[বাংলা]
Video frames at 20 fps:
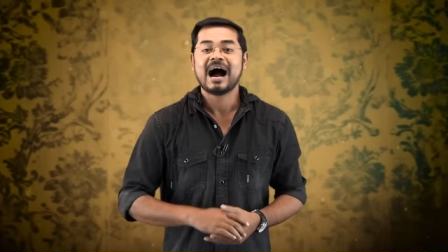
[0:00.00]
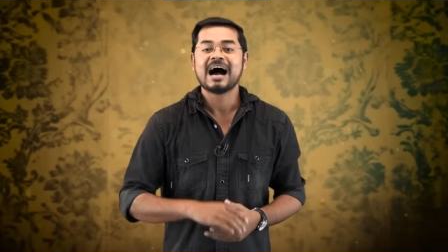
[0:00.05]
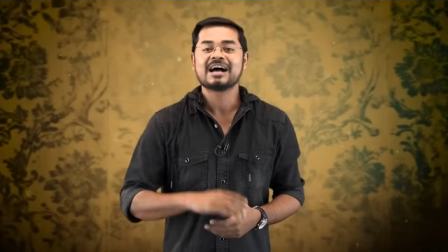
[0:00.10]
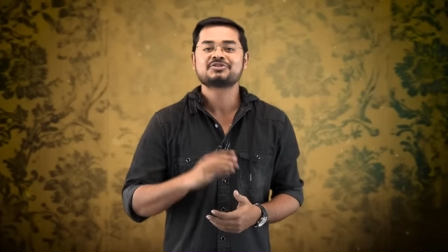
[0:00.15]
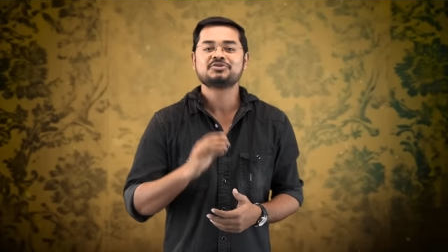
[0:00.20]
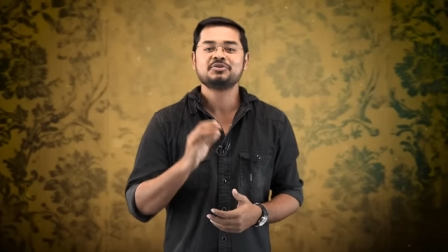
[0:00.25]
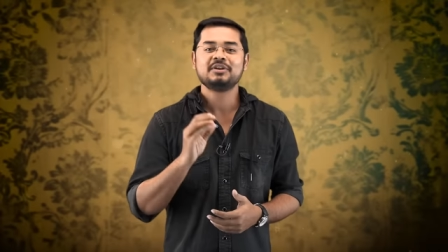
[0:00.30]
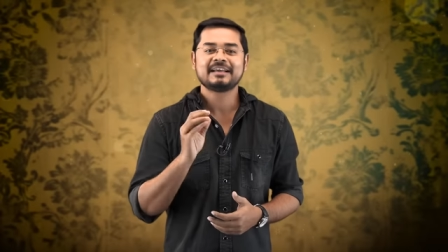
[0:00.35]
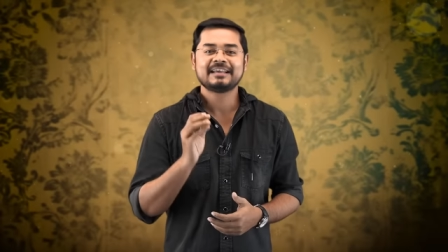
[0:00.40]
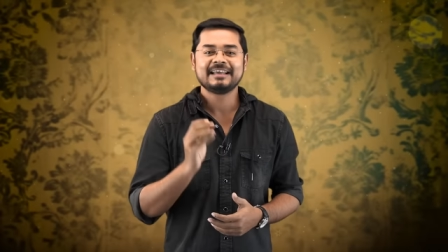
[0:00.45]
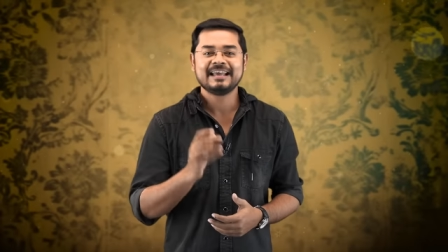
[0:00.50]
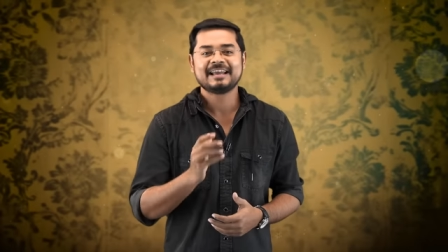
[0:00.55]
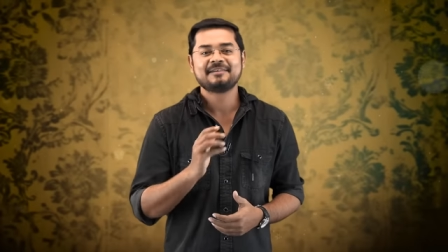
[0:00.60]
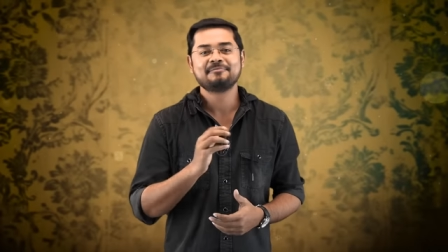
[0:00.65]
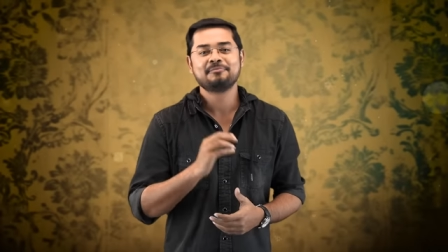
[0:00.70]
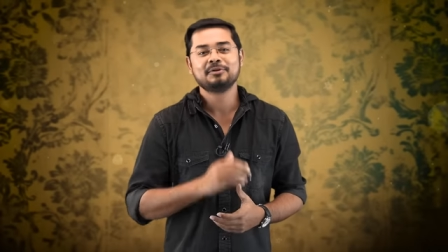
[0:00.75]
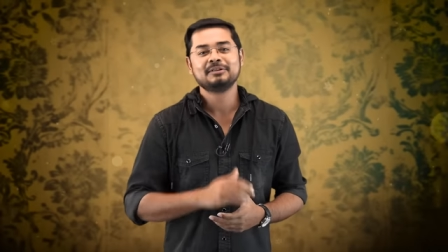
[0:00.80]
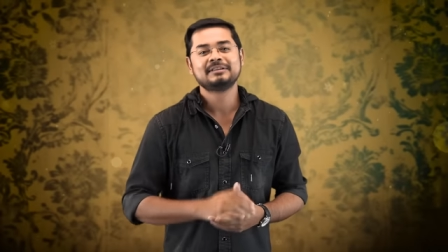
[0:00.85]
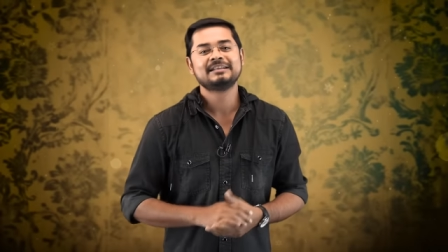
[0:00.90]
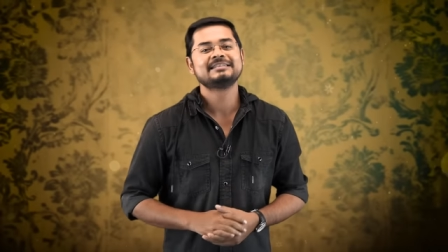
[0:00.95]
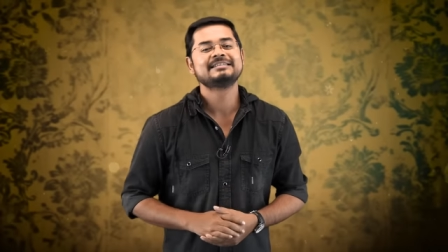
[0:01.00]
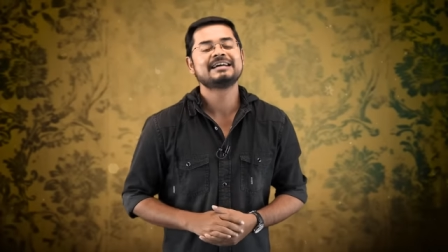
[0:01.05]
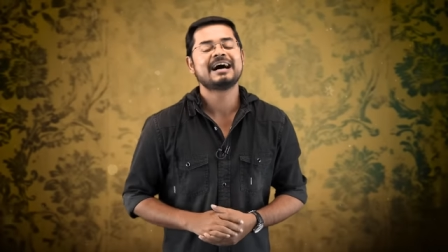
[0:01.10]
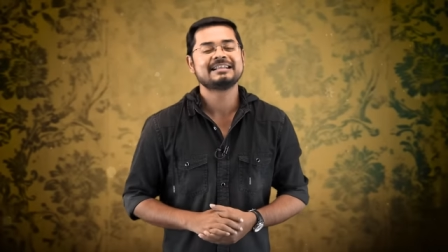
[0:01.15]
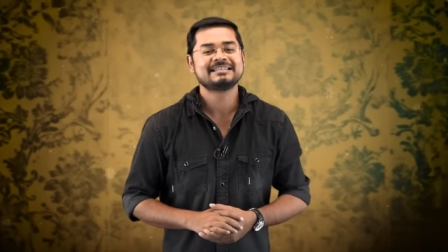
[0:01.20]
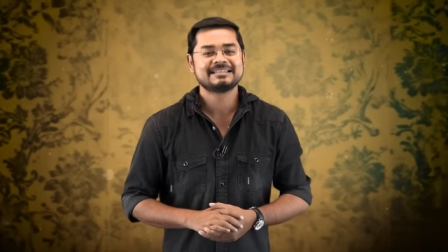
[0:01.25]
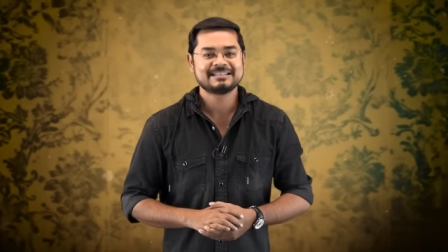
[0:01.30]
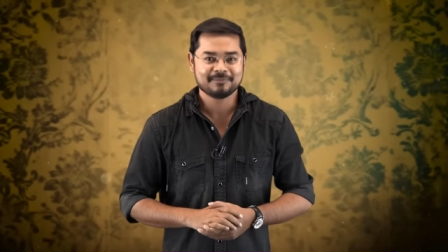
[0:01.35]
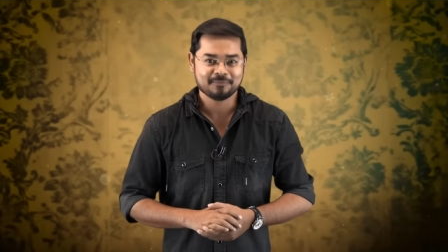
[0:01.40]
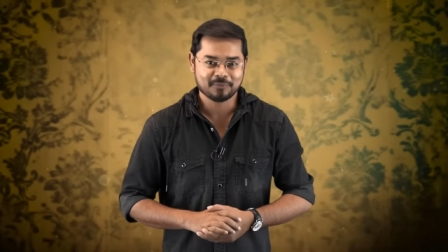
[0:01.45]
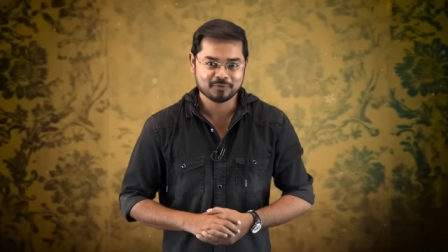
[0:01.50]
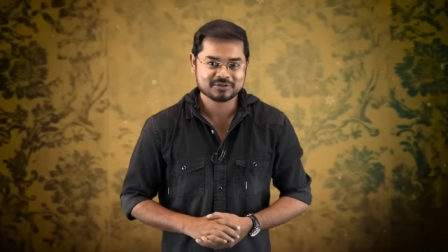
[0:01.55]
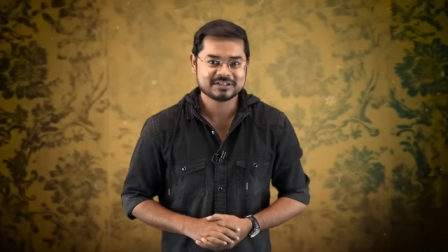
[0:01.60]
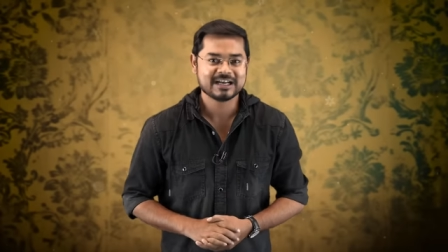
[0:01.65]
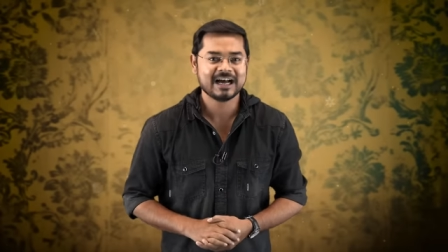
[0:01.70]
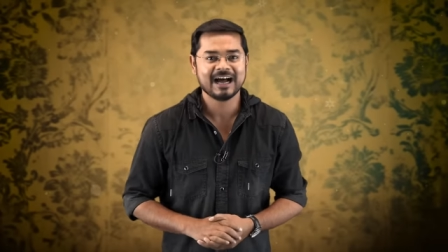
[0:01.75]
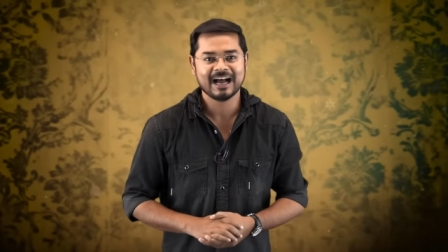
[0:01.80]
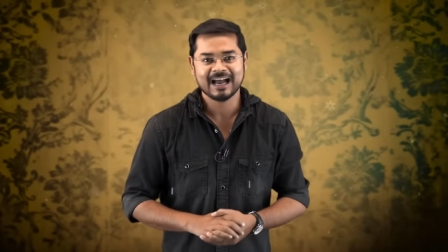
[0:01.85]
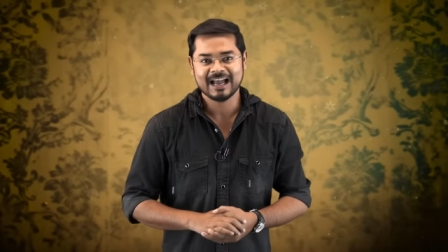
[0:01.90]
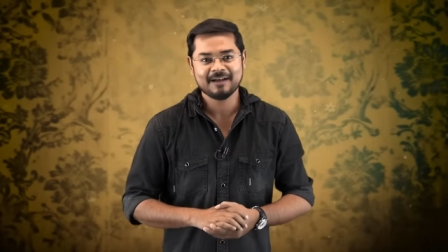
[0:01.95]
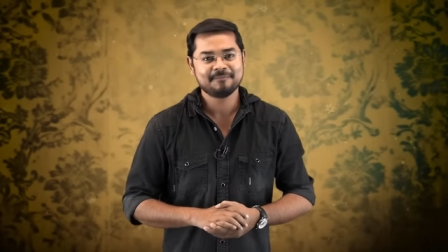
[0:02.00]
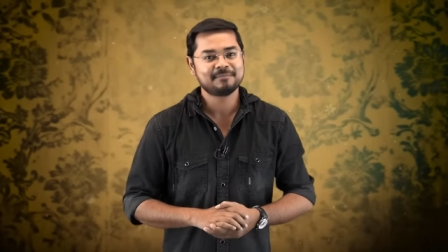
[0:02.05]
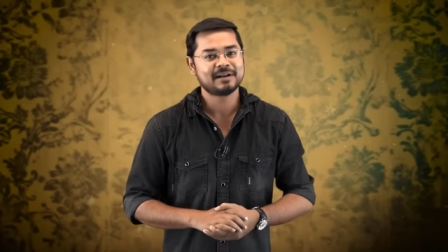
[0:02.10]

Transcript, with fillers: আসলে কেক বলতে যা আচ্ছা বোঝায়